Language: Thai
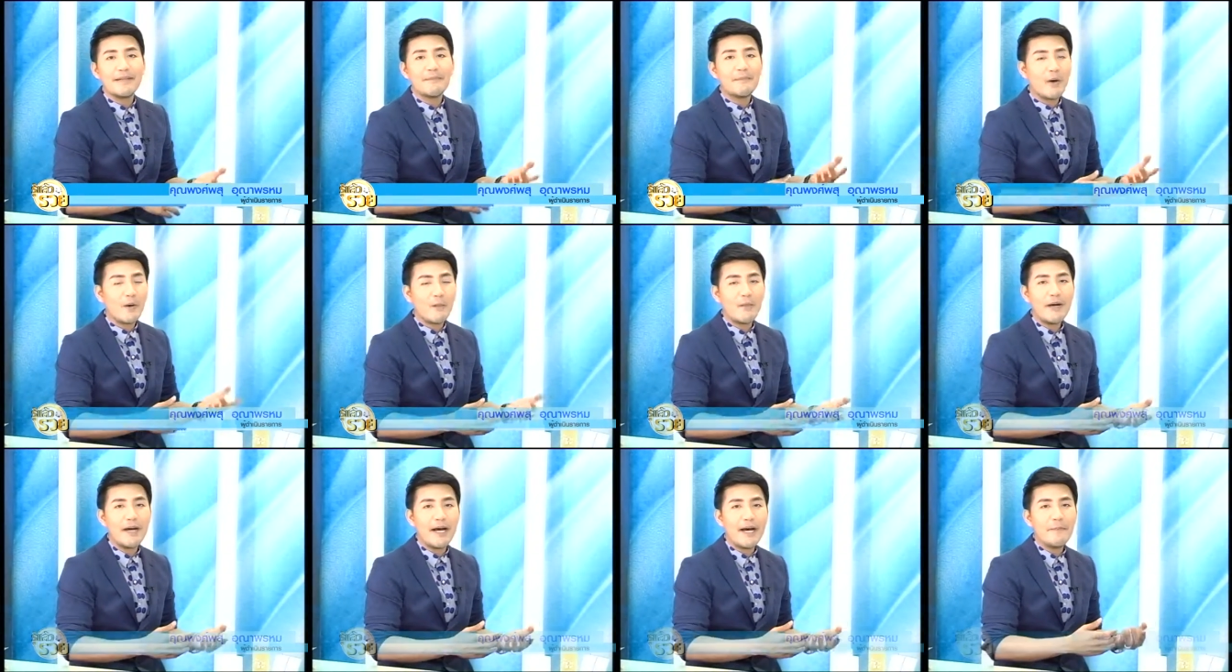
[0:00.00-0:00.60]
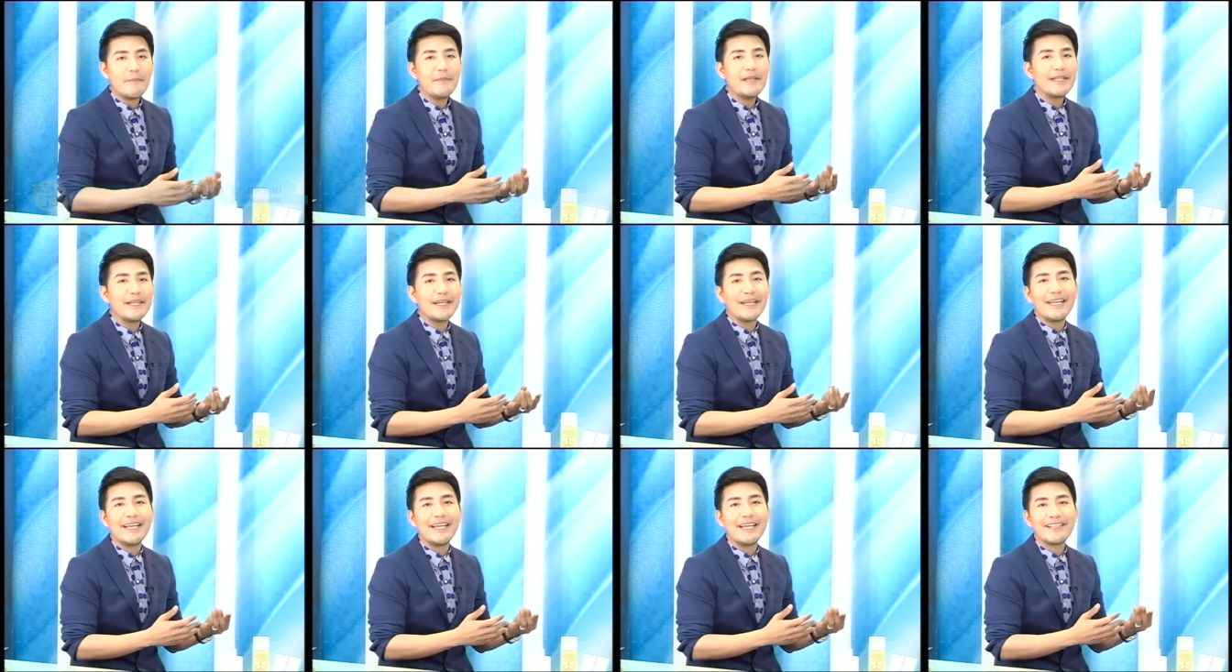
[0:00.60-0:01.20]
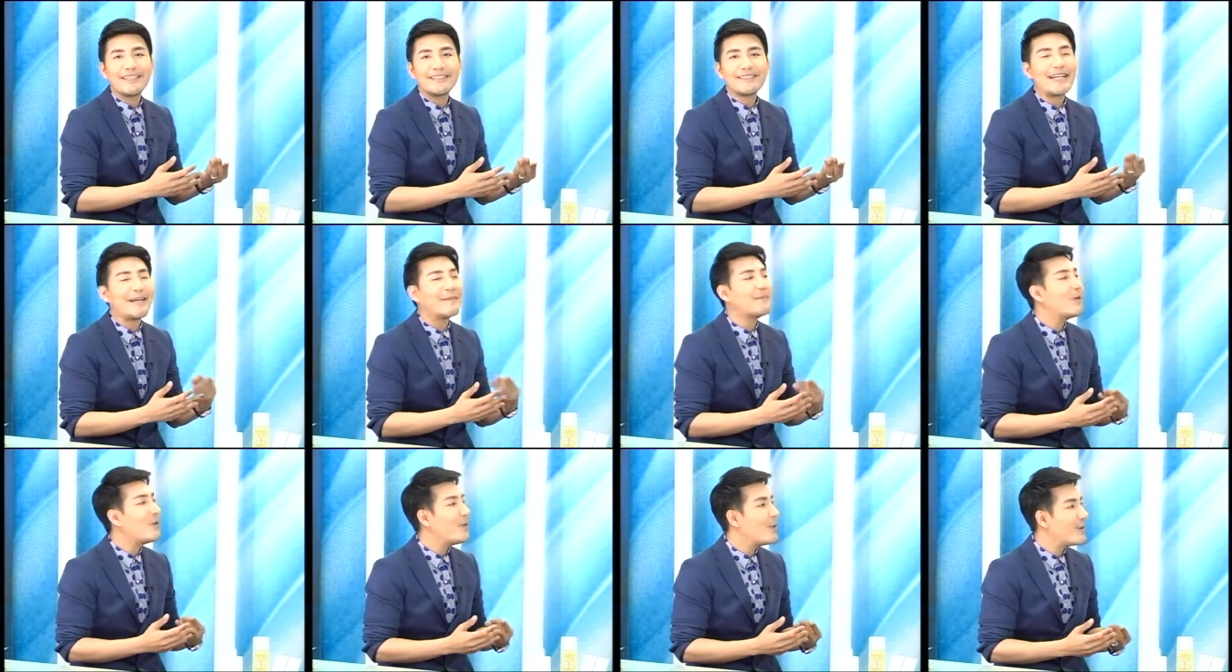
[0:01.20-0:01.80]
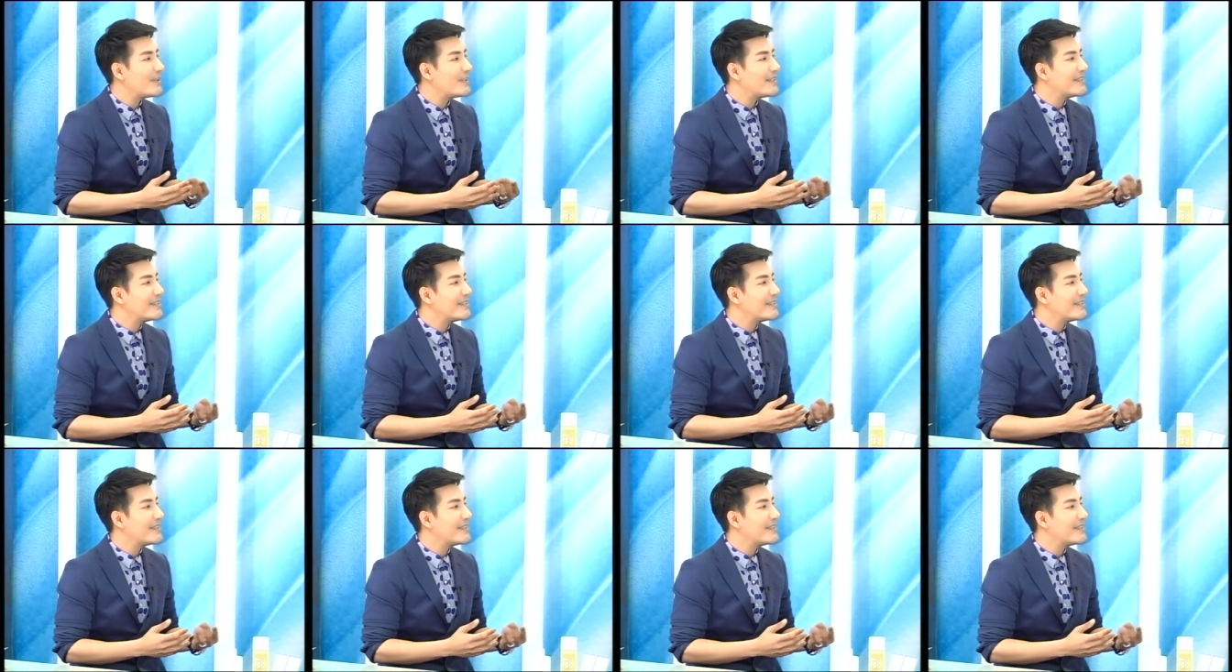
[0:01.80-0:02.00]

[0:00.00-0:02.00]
บอกว่ามีนางเอก 3 คน